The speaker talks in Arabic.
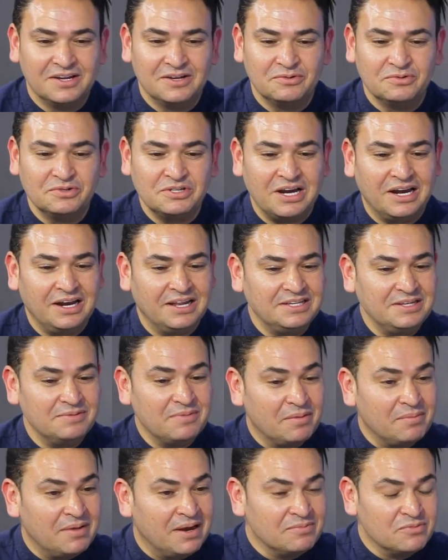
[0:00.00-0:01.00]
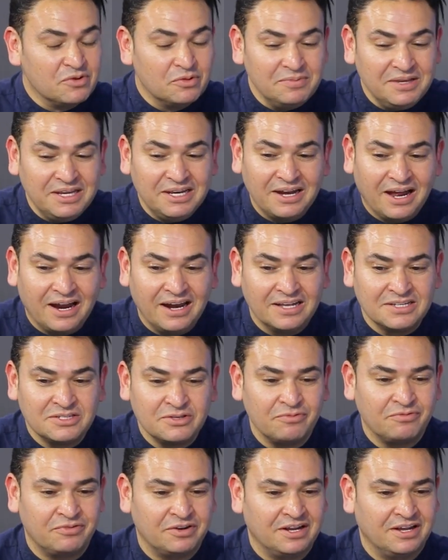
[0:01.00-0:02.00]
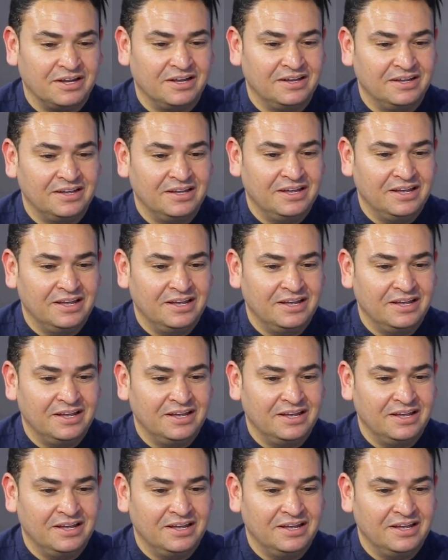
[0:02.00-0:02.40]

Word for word: وإن شاء الله ديما ملمومين على سفرة